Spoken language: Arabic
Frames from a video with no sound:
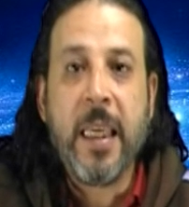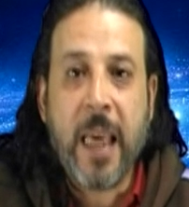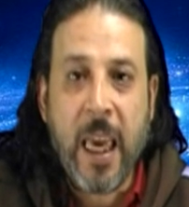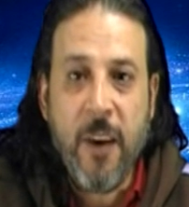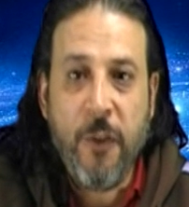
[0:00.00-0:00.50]

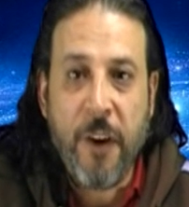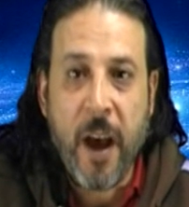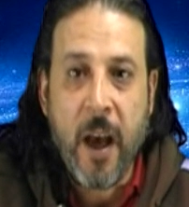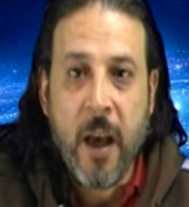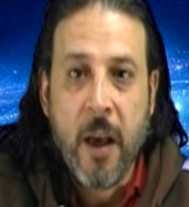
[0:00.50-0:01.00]
كيف
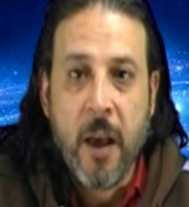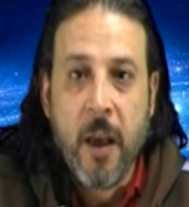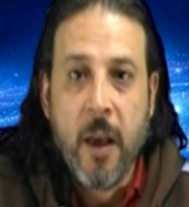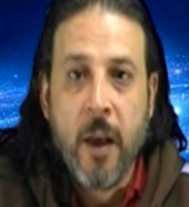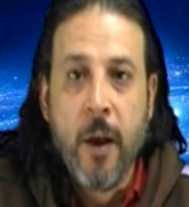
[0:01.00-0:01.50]

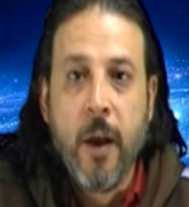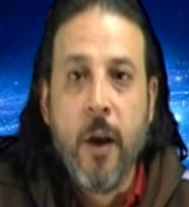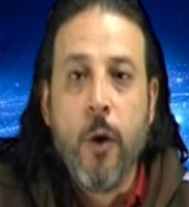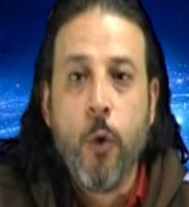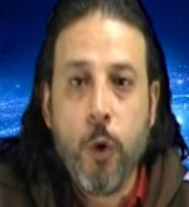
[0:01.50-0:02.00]

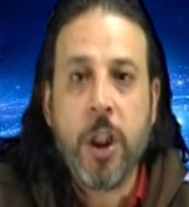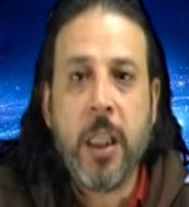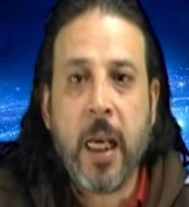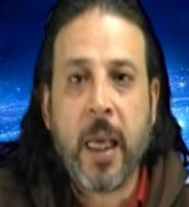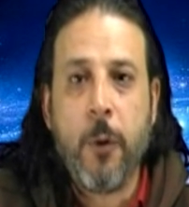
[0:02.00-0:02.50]

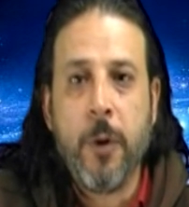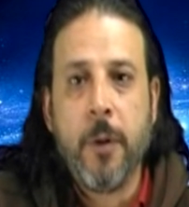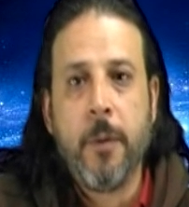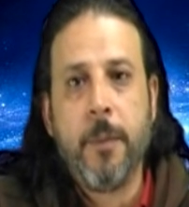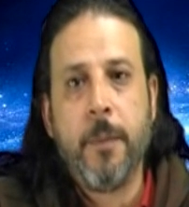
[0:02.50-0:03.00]
وجد الكون